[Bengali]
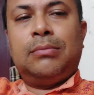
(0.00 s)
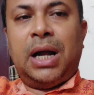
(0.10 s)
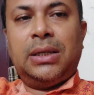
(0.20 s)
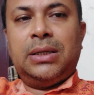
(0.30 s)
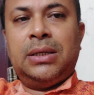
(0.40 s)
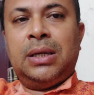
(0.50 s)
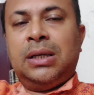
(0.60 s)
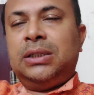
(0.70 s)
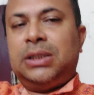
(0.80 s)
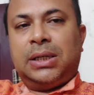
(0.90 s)
বাড়ি
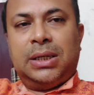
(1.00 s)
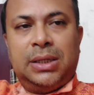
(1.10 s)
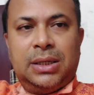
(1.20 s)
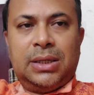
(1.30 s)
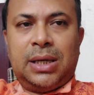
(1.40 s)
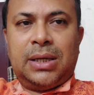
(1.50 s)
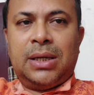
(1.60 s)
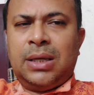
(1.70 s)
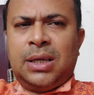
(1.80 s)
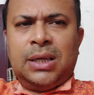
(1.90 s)
সেখানে গিয়ে দেখি
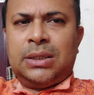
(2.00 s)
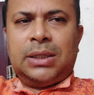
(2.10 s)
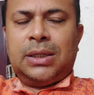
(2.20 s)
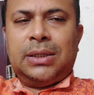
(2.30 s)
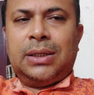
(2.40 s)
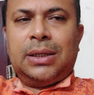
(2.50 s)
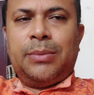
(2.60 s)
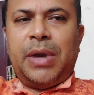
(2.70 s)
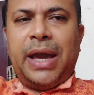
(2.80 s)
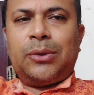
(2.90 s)
সেখানে দেখলাম
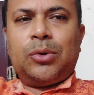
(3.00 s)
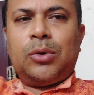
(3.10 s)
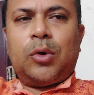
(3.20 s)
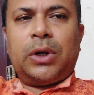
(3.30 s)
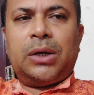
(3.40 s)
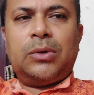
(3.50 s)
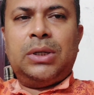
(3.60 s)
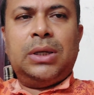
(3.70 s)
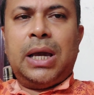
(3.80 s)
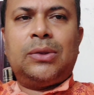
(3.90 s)
এত
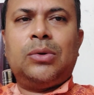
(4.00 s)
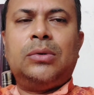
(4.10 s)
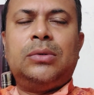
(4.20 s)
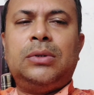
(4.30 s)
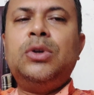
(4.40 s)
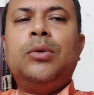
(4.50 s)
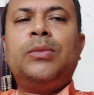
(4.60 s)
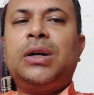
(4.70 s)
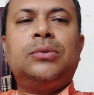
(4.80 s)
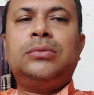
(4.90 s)
কড়াকড়ি এত নিয়ম
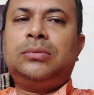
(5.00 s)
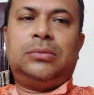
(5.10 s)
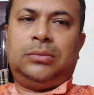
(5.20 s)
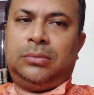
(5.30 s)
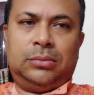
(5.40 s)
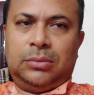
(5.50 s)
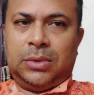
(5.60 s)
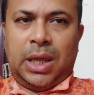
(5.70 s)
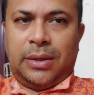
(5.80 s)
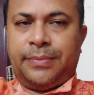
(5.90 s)
কানুন
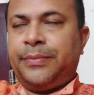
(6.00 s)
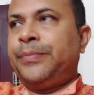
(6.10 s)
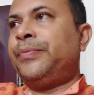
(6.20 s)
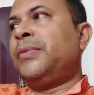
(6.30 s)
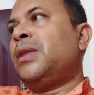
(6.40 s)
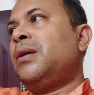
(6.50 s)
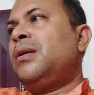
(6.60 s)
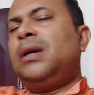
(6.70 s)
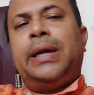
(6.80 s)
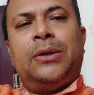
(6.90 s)
নেই
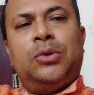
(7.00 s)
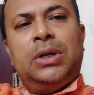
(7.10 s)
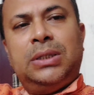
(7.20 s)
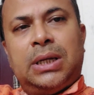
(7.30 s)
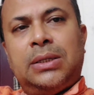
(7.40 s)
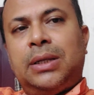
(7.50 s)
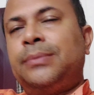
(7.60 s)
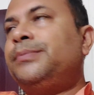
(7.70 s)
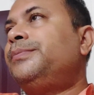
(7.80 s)
কেন নেই জানি না